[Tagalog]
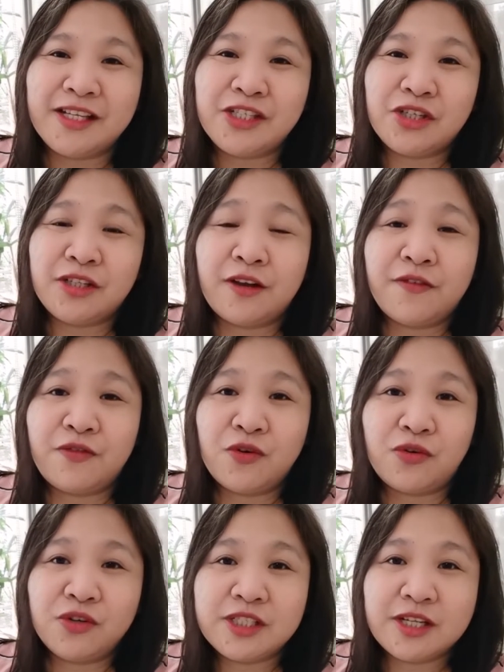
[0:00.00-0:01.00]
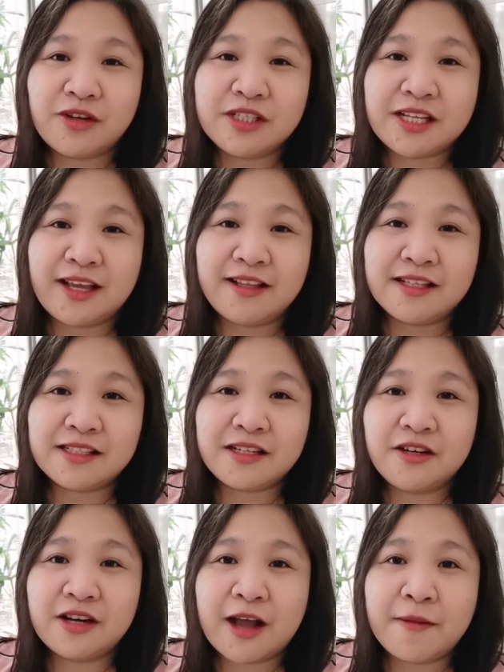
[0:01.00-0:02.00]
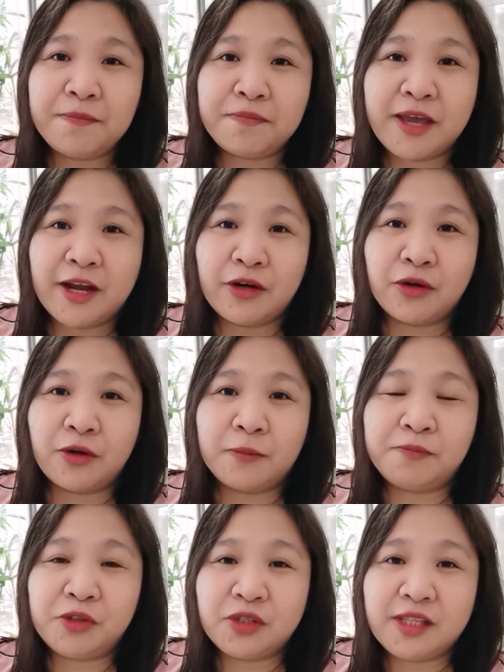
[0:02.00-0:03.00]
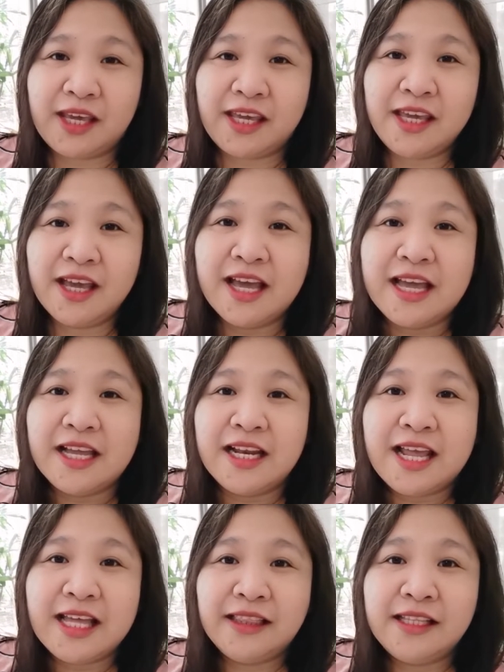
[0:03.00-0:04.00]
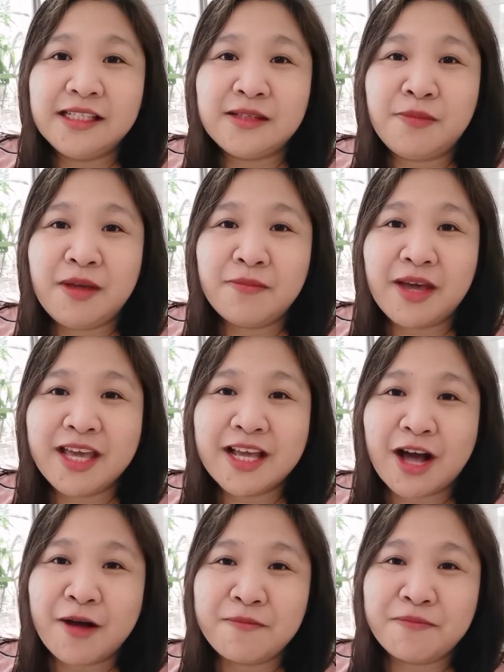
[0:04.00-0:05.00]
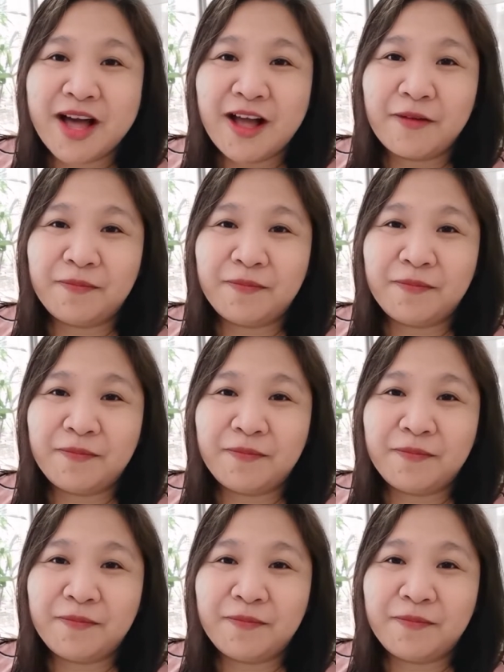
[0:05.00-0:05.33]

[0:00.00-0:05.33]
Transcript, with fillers: Medyo nag-focus ako sa Instagram, pero today, let this be my comeback.